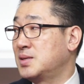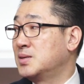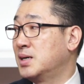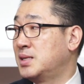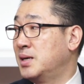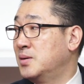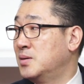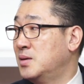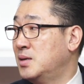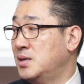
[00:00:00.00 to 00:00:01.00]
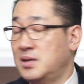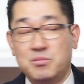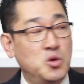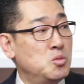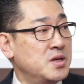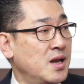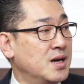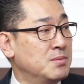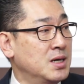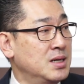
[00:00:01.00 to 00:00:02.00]
것 같아요. 네, 예. 보험을
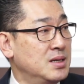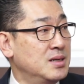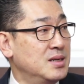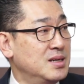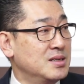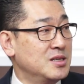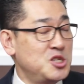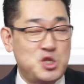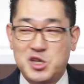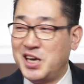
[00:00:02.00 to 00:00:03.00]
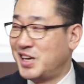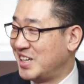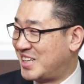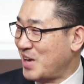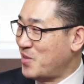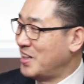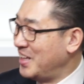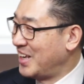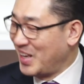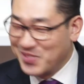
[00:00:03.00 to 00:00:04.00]
깰까봐. 네. 깨면 안
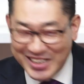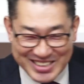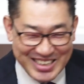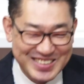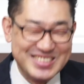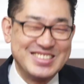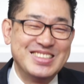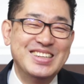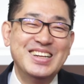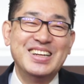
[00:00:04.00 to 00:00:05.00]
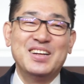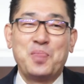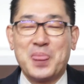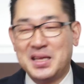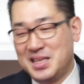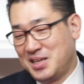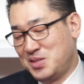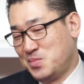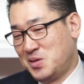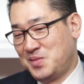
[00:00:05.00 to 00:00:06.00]
돼, 깨면 안 돼. 그래서 옛날에도
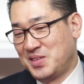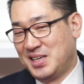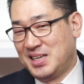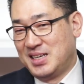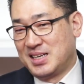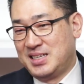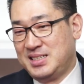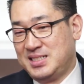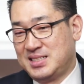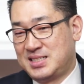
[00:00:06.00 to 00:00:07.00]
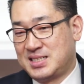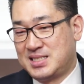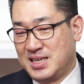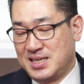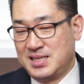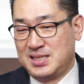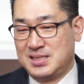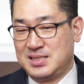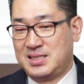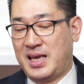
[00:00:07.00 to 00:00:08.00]
뭐 그 직장
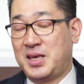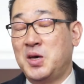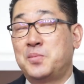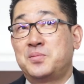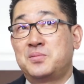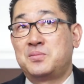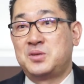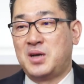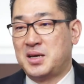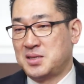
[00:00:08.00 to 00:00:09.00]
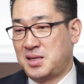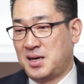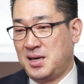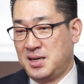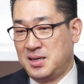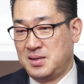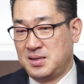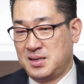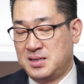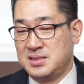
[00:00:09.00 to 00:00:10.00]
그 대기업 들어가셨다가
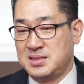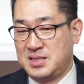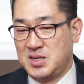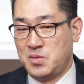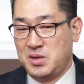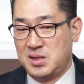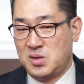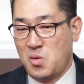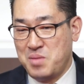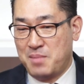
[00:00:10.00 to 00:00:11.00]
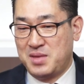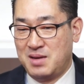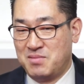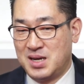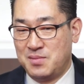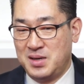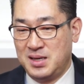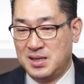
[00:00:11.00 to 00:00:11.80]
그 기업이 통폐합되는 바람에